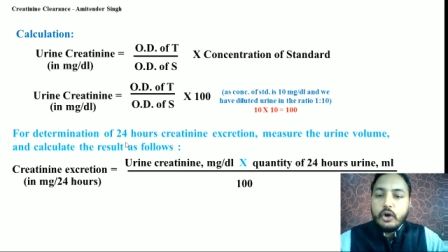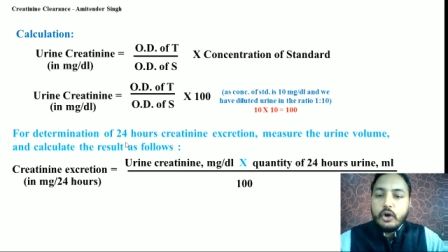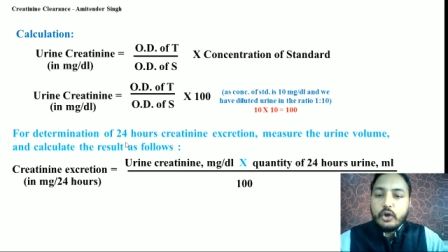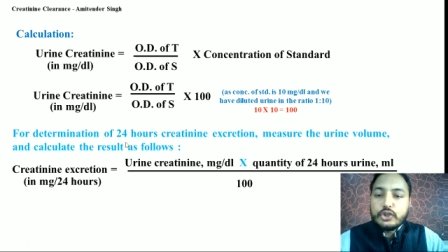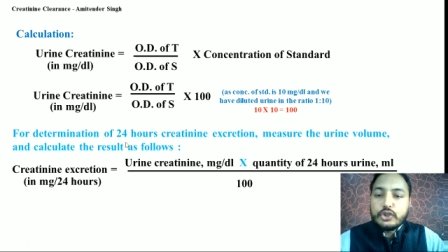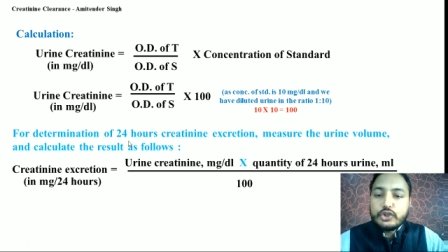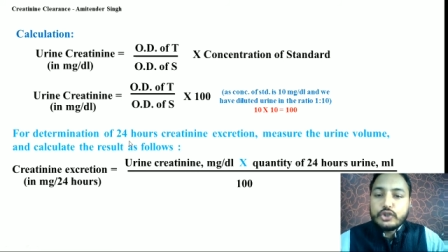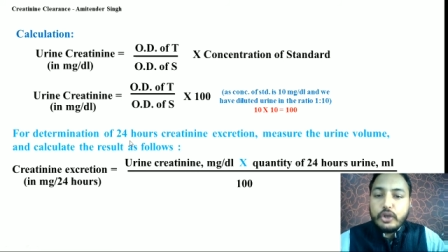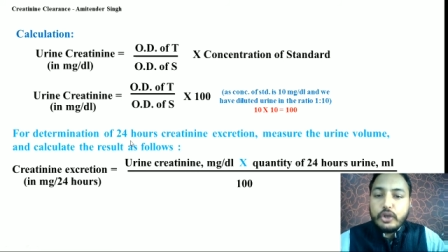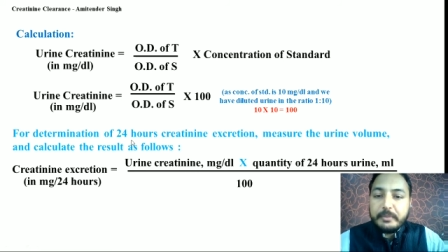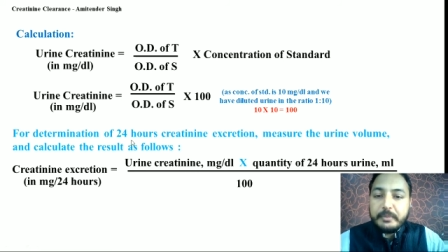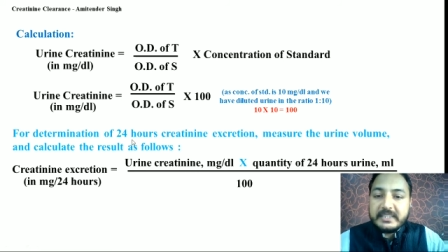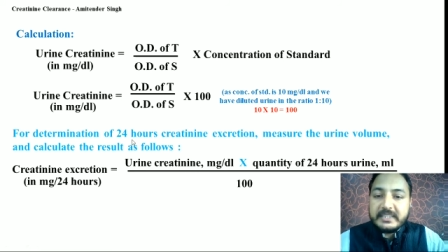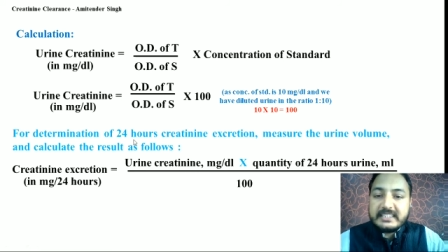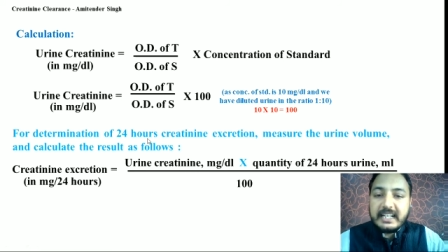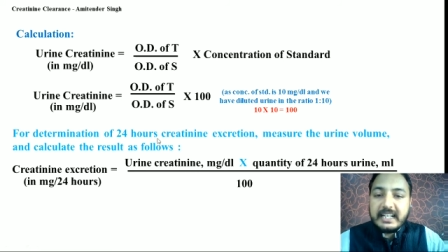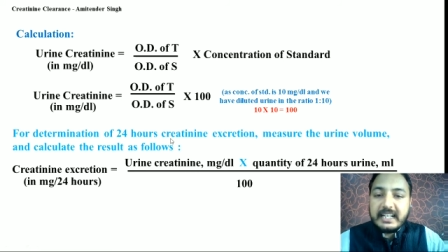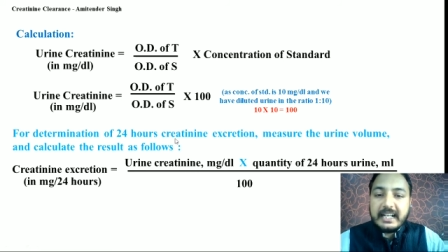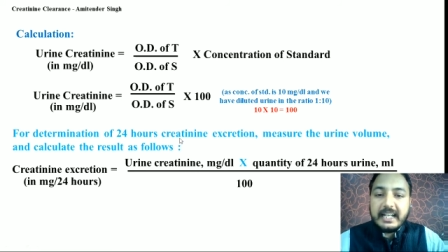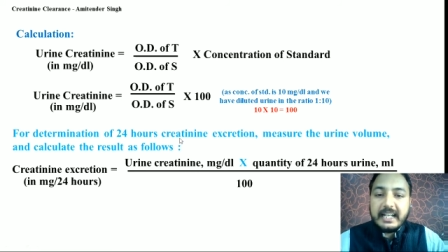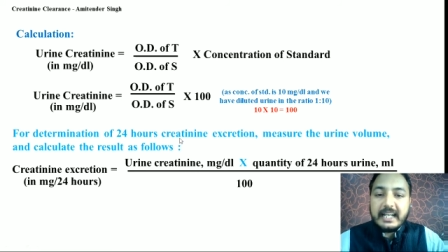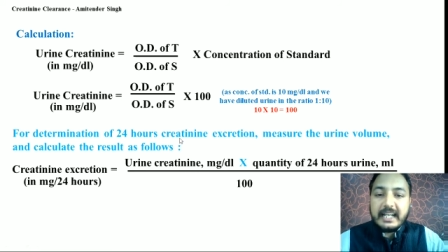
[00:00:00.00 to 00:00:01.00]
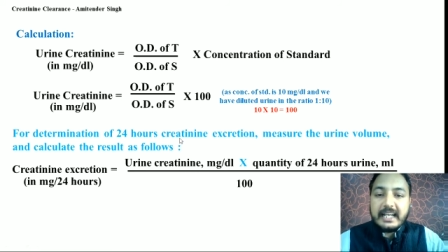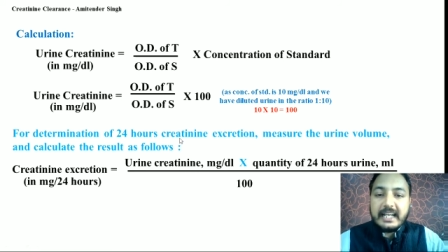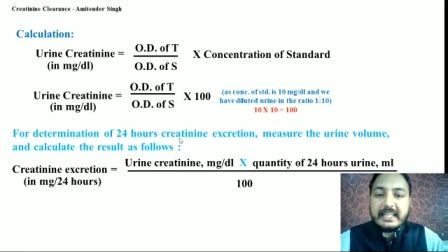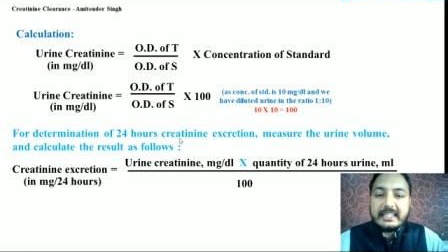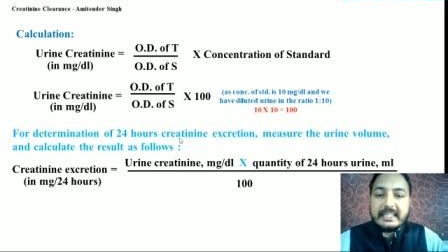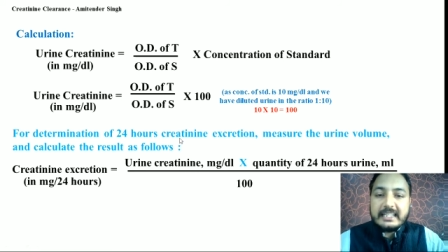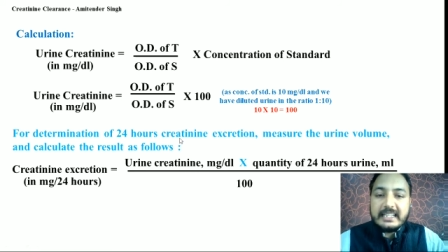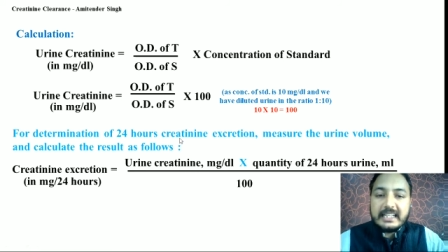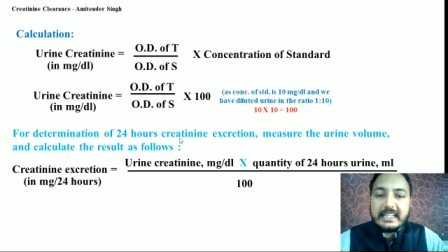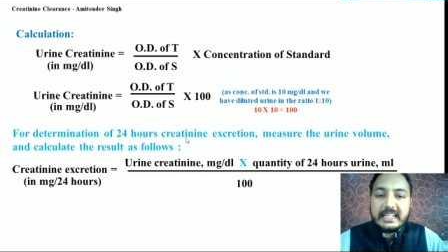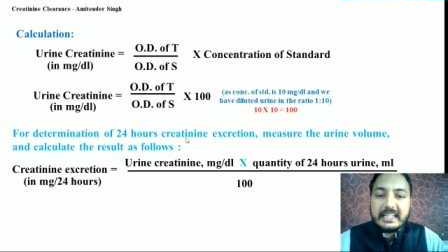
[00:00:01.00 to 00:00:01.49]
और 24 घंटे का
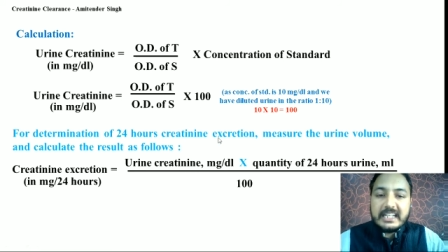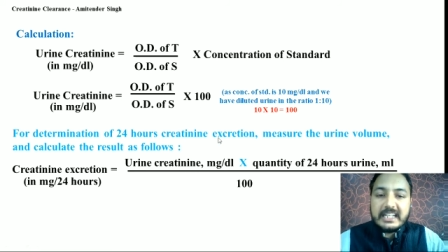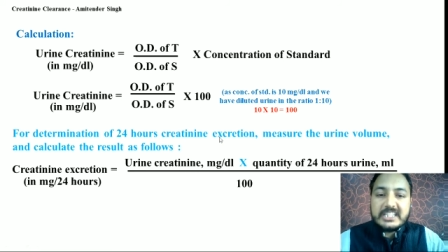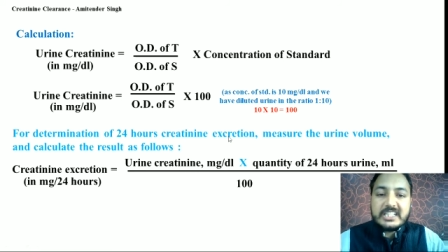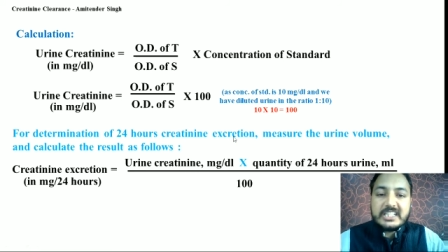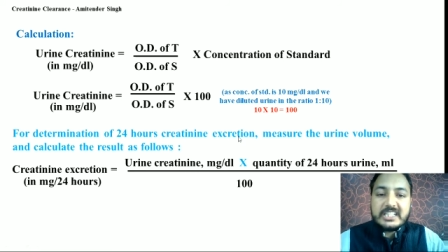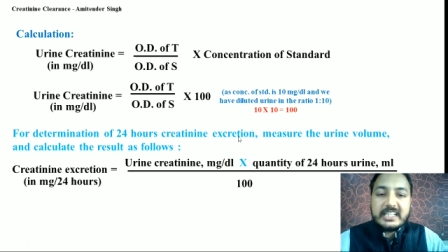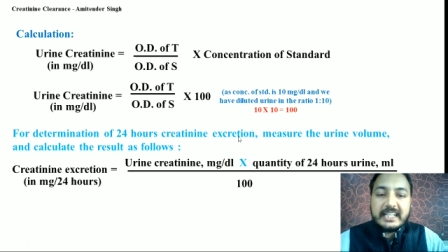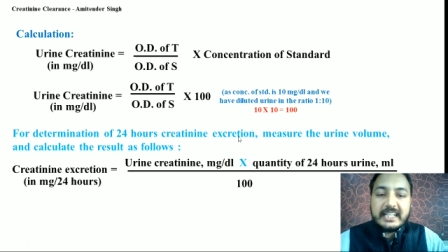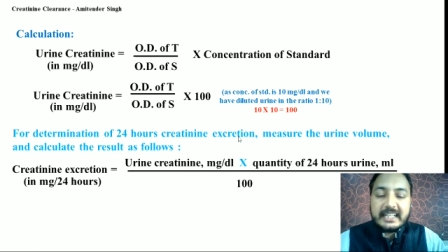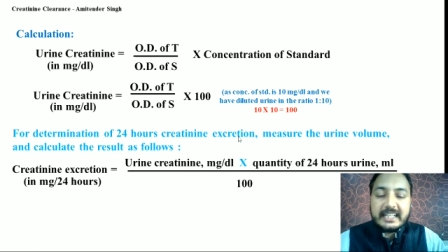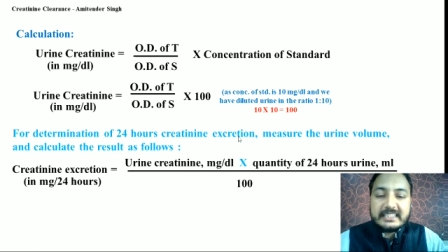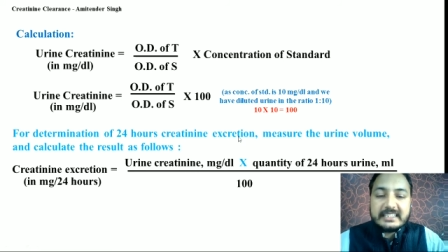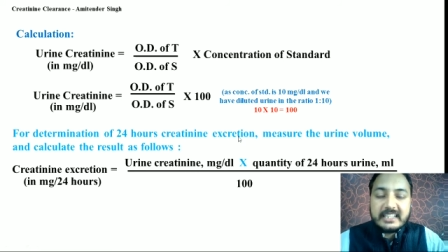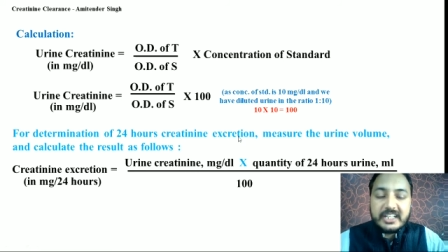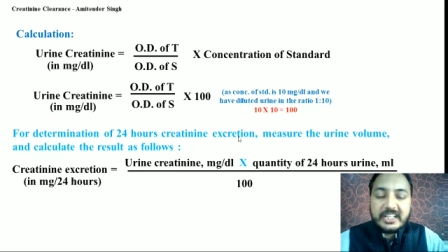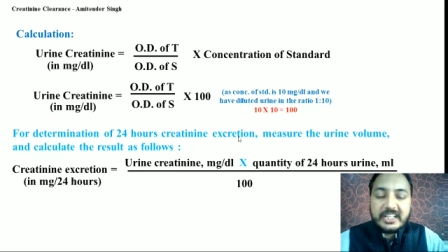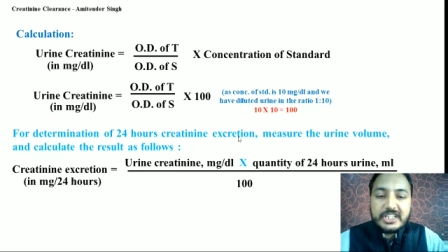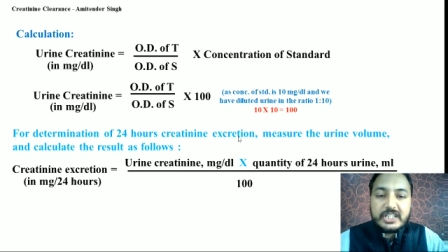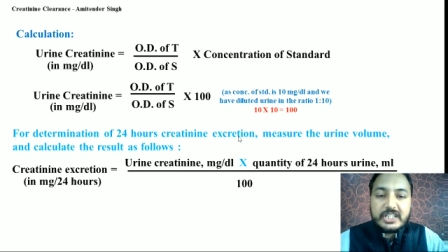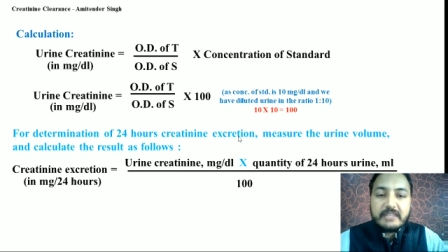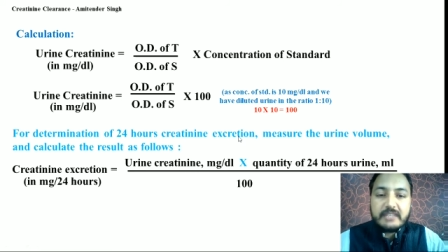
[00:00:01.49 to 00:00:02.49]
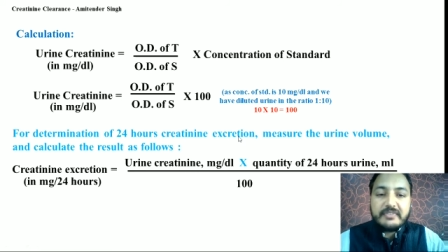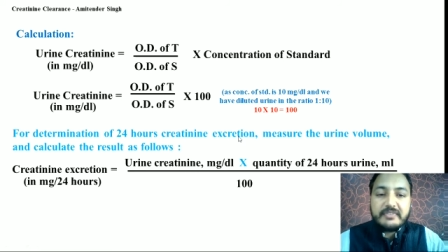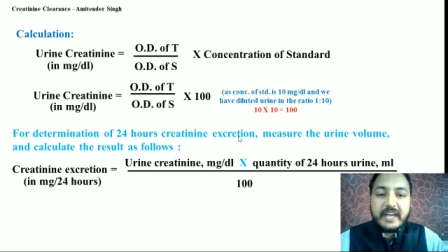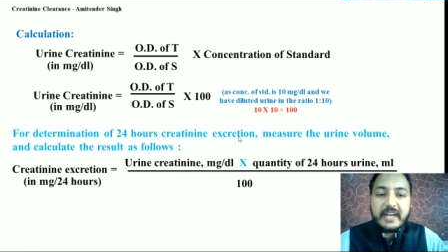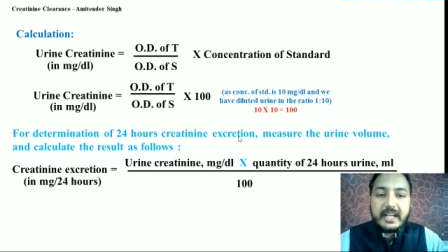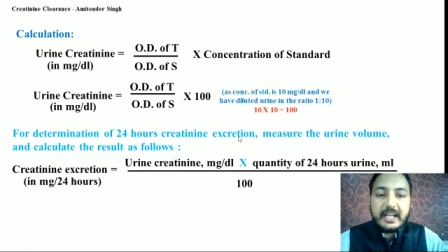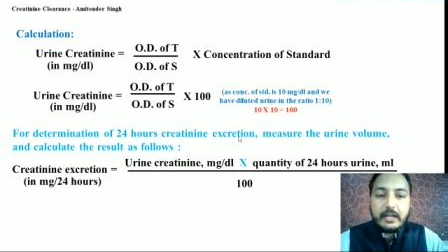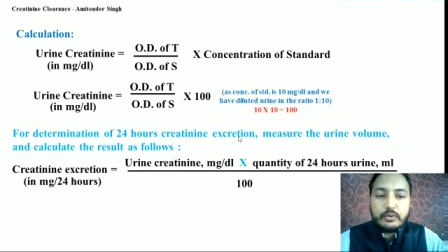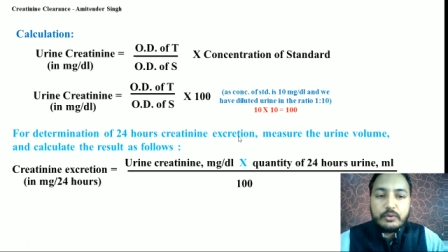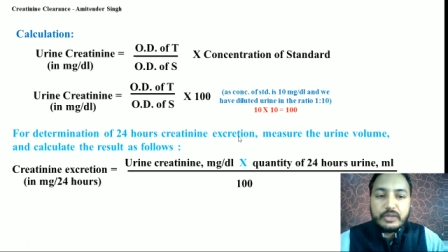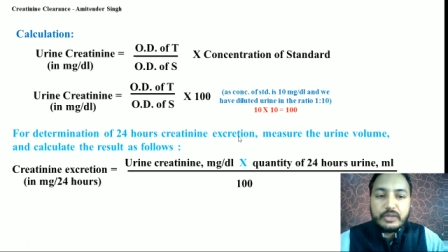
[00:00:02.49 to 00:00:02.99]
यदि क्रिएटिनिन एक्सक्रीशन
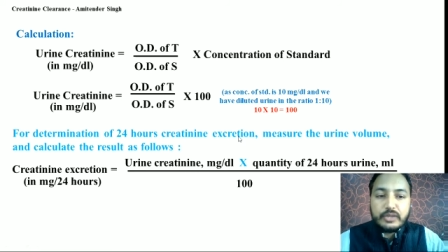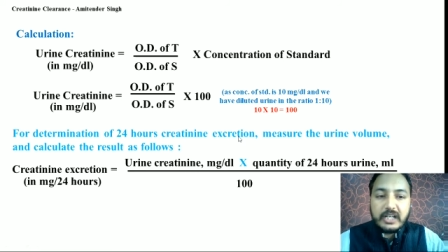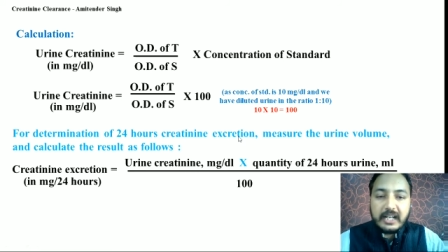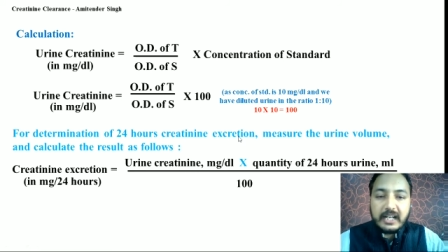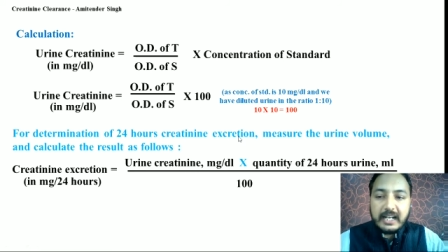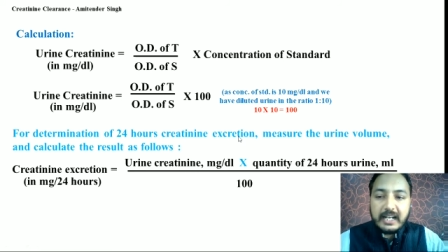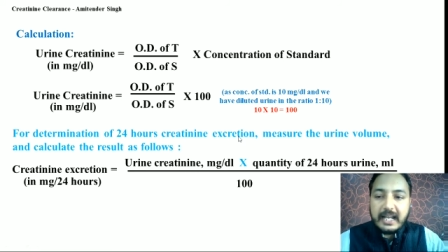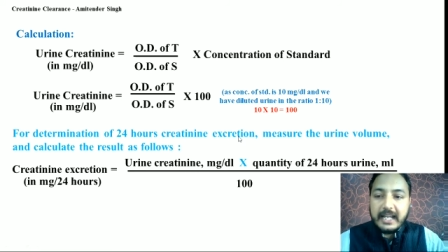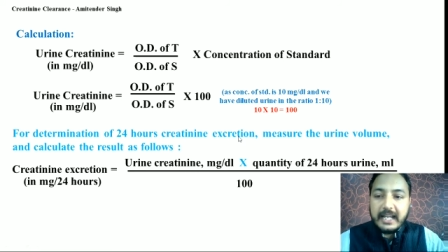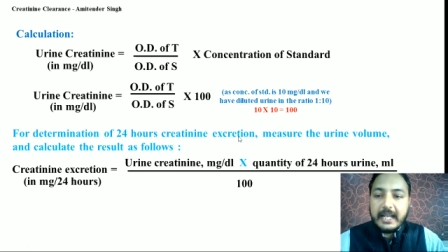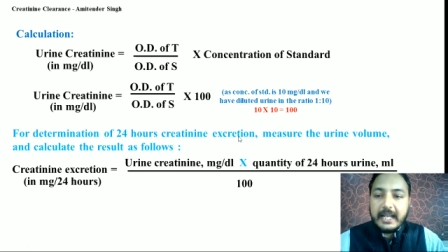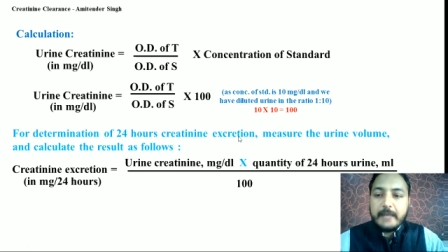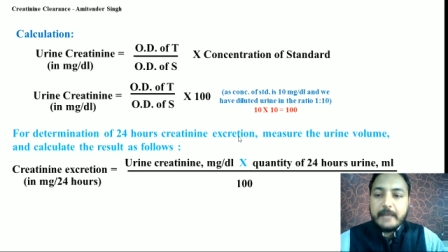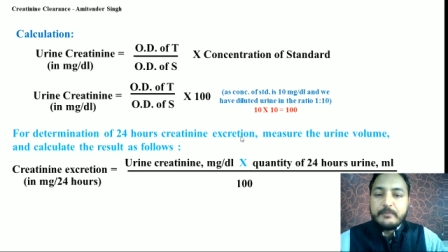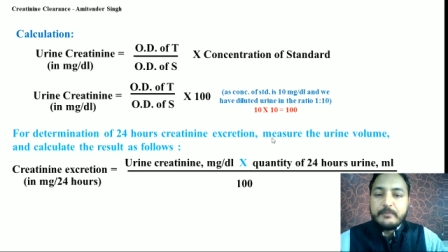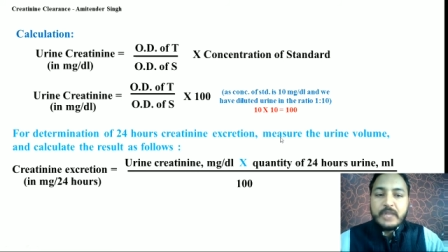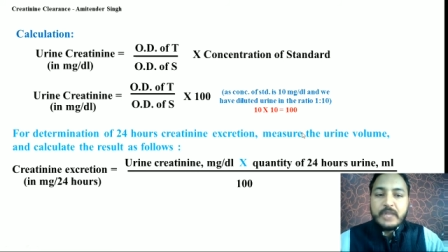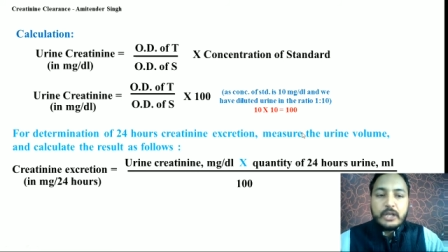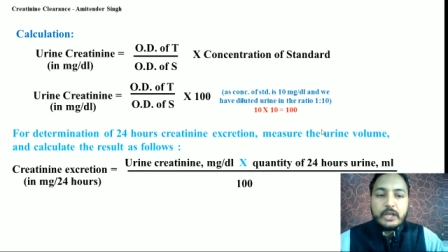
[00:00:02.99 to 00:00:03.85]
फाइंड आउट करना है